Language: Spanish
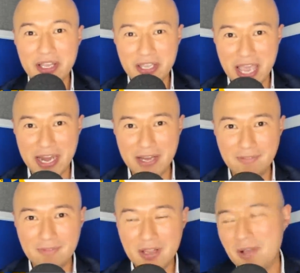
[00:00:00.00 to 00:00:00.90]

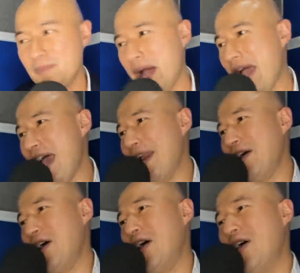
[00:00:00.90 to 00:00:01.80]
¿Quieren?
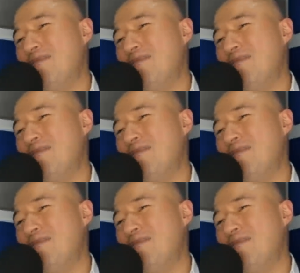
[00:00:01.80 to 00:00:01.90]
Bueno,